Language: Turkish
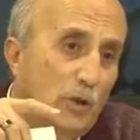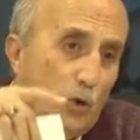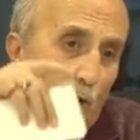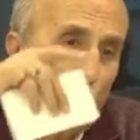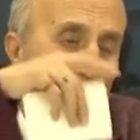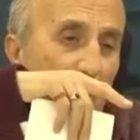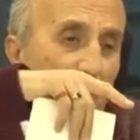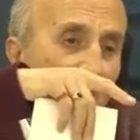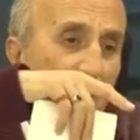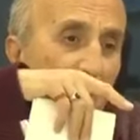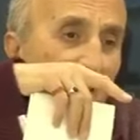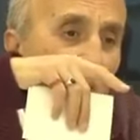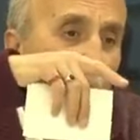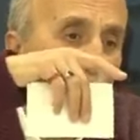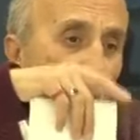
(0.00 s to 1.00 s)
Son
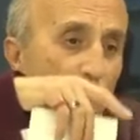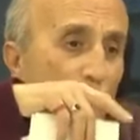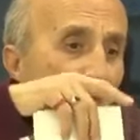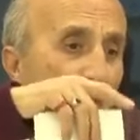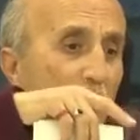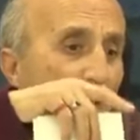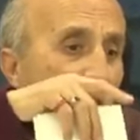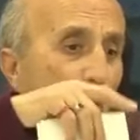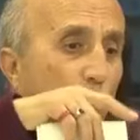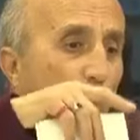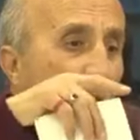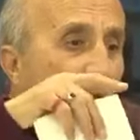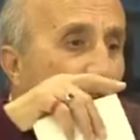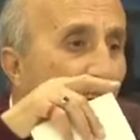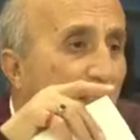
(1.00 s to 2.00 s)
şahitlerde onun
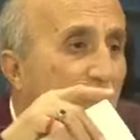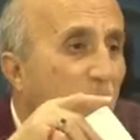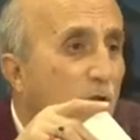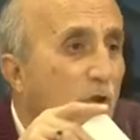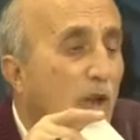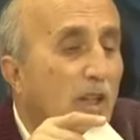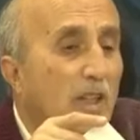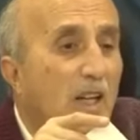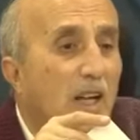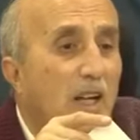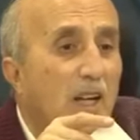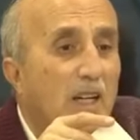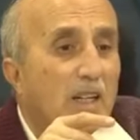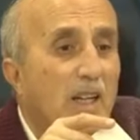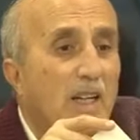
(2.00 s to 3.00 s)
kilorifte Hazreti Üstad'la
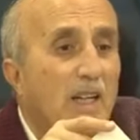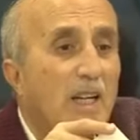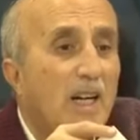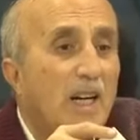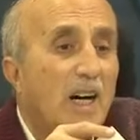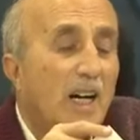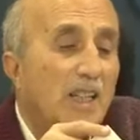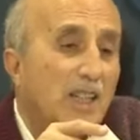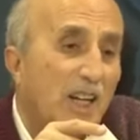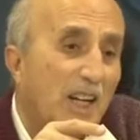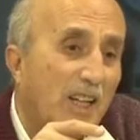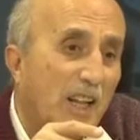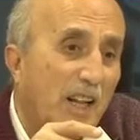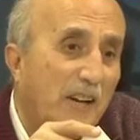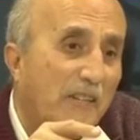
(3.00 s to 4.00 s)
alakalı
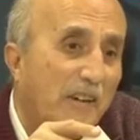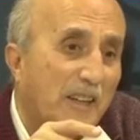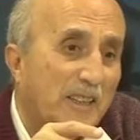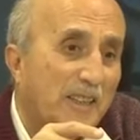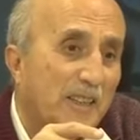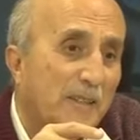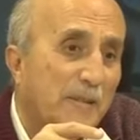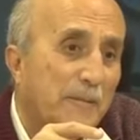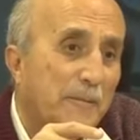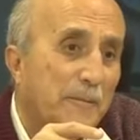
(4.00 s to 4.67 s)
hatıraları var.